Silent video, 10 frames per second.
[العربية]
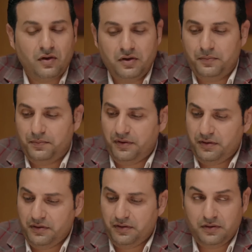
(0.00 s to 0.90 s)
طيب
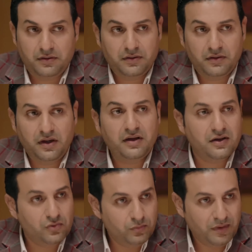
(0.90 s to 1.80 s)

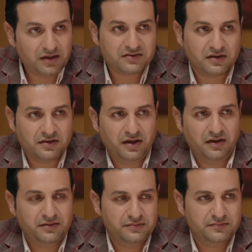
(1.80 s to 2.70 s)
انا هكون معاك
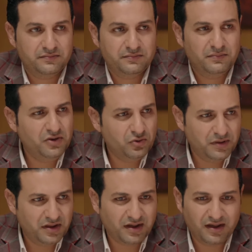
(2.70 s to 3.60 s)
صريح بيني
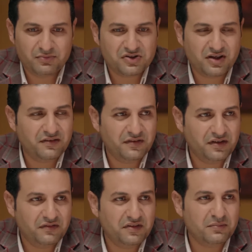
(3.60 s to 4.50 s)
وبينك انا مش شايف
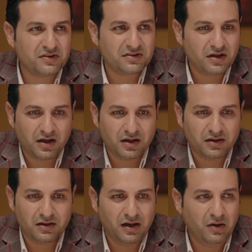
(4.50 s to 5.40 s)
ان في
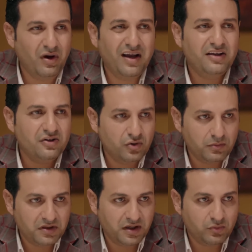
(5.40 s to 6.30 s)
مصلحه او اي
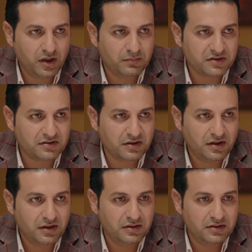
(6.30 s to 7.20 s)
نوع من انواع
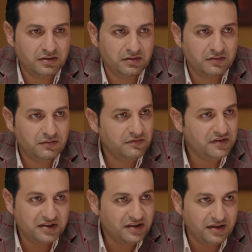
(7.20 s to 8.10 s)
المصالح
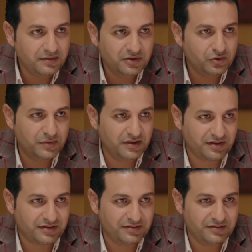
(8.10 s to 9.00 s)
في الديل اللي بيني
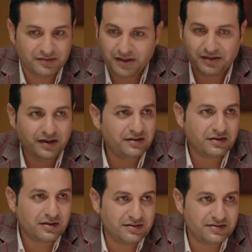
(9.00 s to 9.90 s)
وبينك يعني
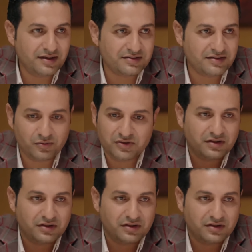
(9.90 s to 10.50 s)
انا راجل سياسه